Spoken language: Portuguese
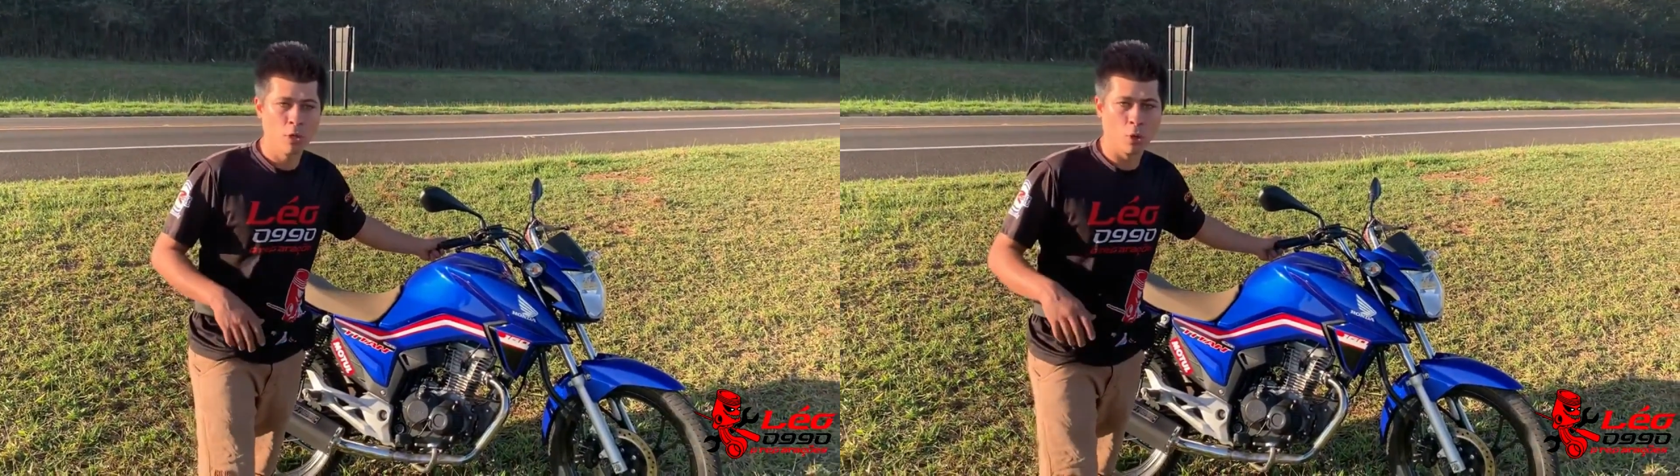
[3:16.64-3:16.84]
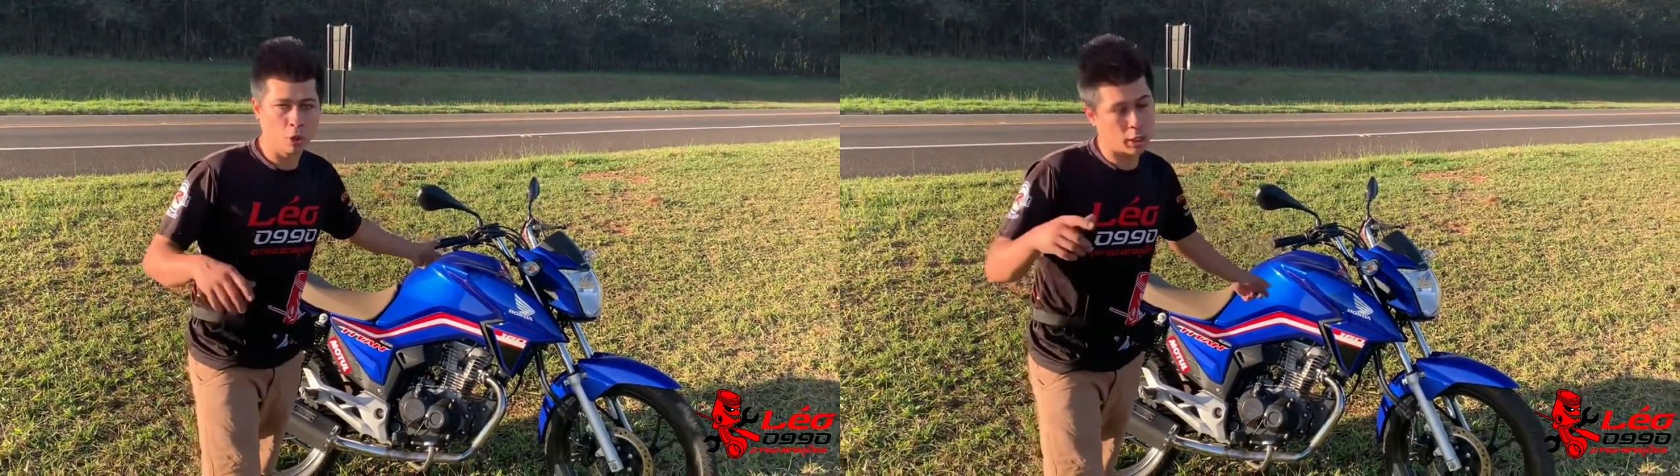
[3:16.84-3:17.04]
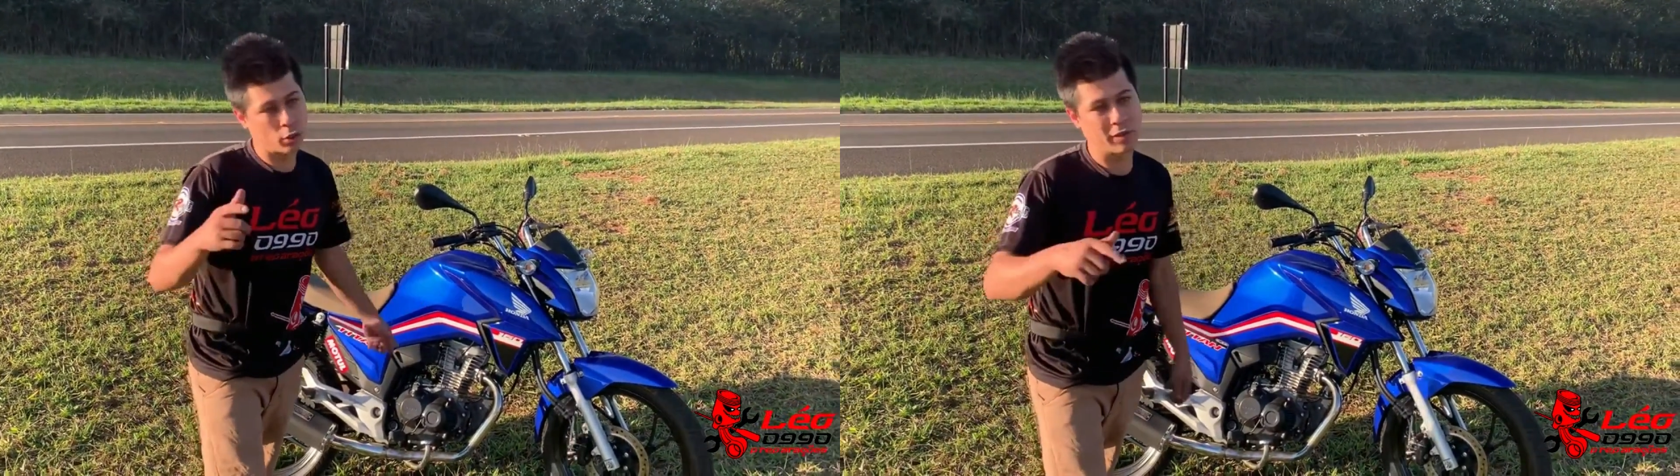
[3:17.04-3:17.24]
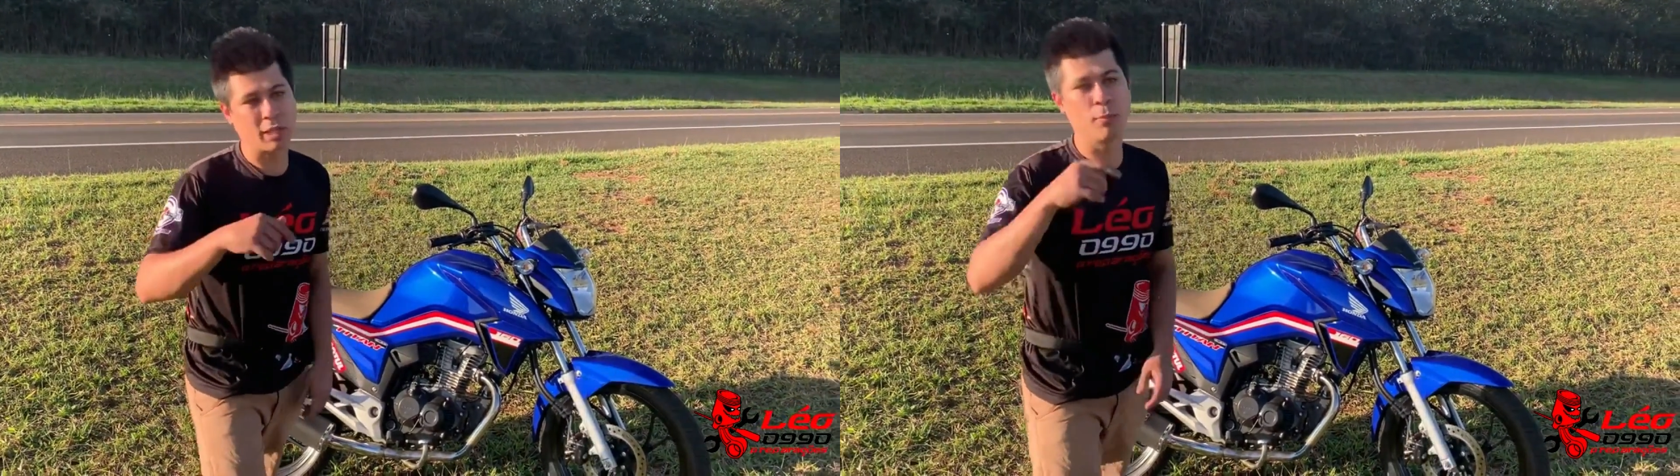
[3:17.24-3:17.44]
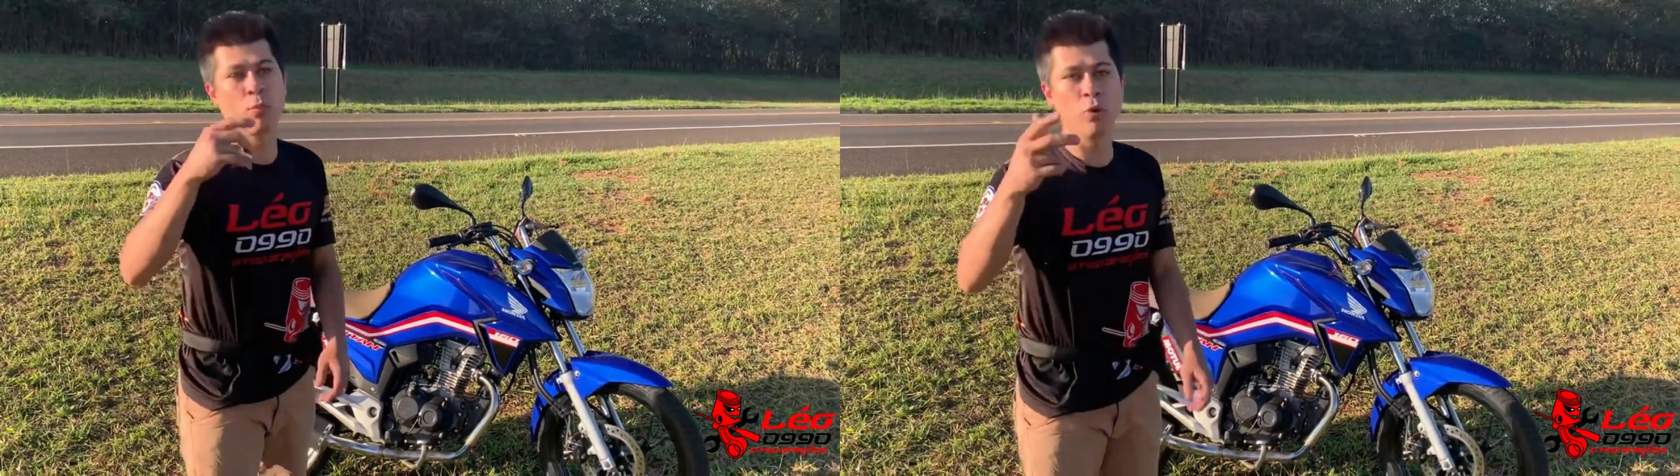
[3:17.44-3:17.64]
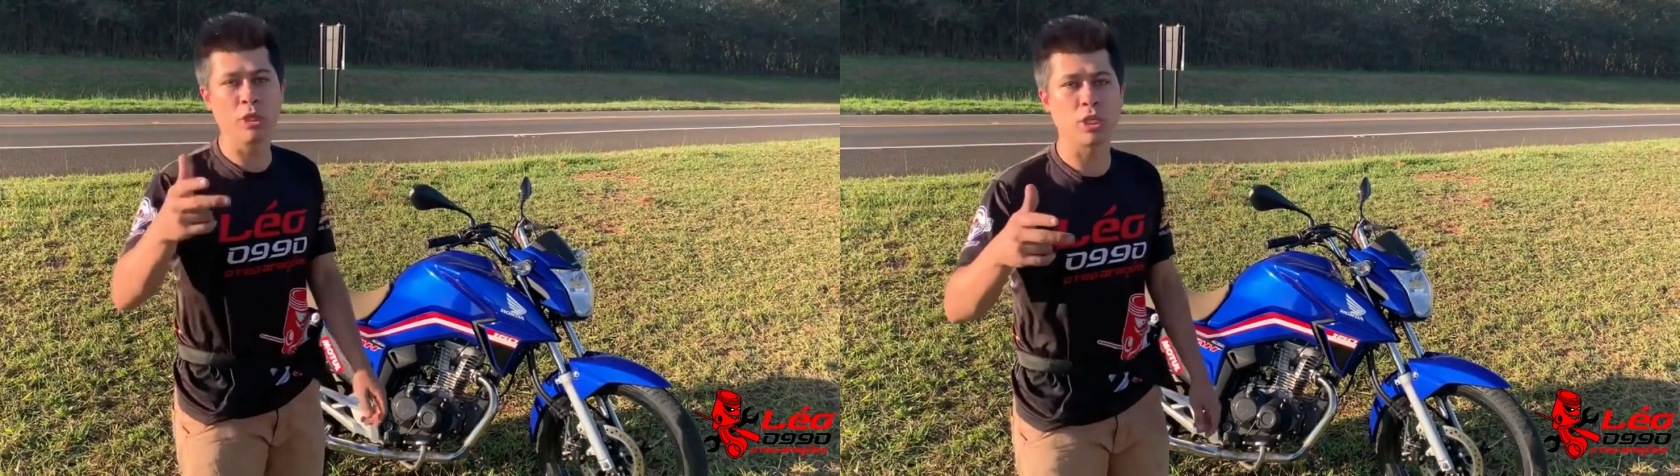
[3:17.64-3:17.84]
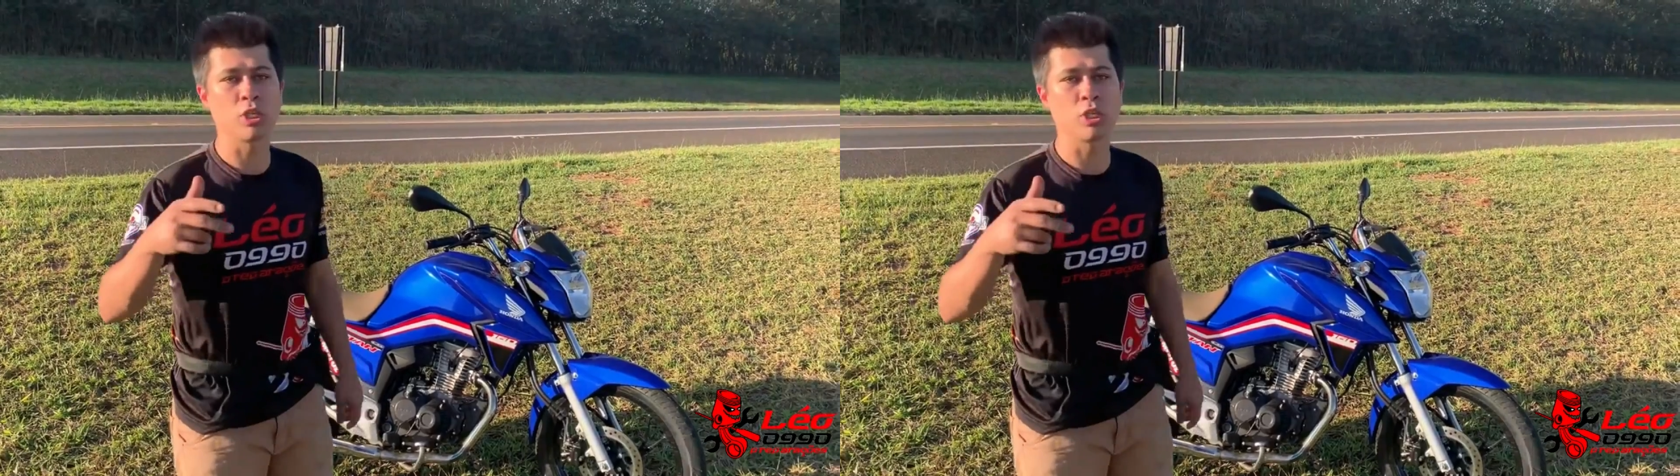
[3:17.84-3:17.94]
outra coisa que muita